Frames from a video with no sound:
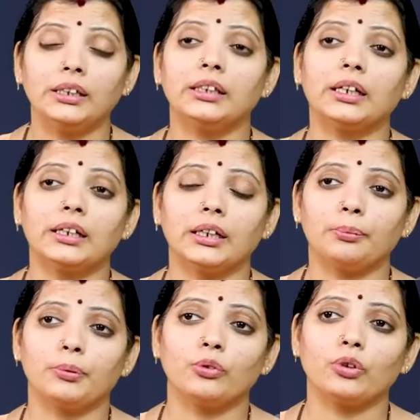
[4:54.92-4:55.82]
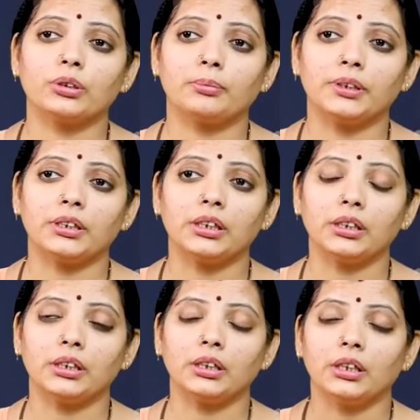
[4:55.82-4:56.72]
ఎందుకంటే ఇప్పుడు కొంతమంది
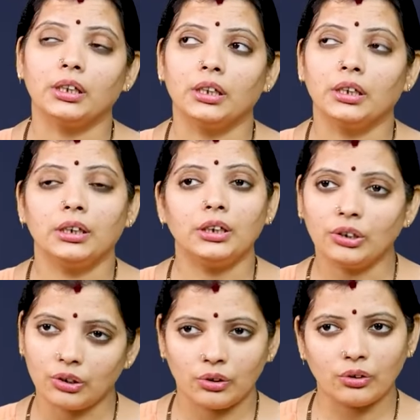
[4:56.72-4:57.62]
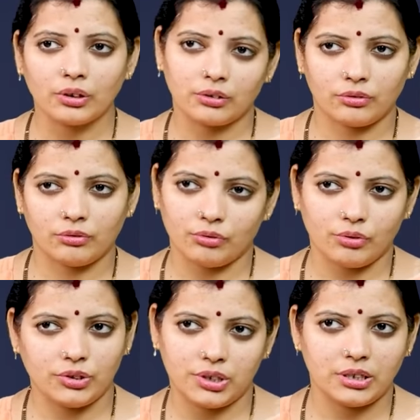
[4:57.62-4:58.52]
ఇంట్లో
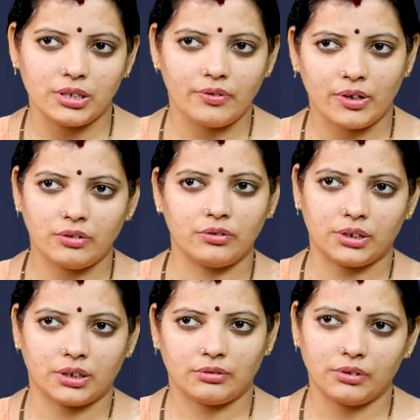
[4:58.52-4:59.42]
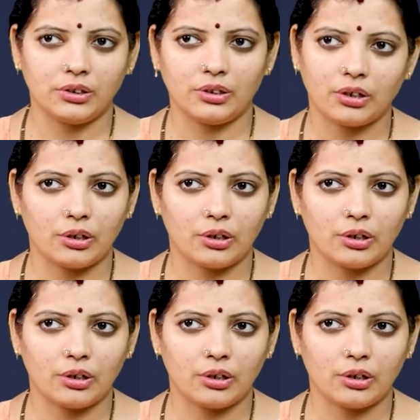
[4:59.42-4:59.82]
వచ్చేసే వాళ్ళు ఉంటారు ఇంట్లో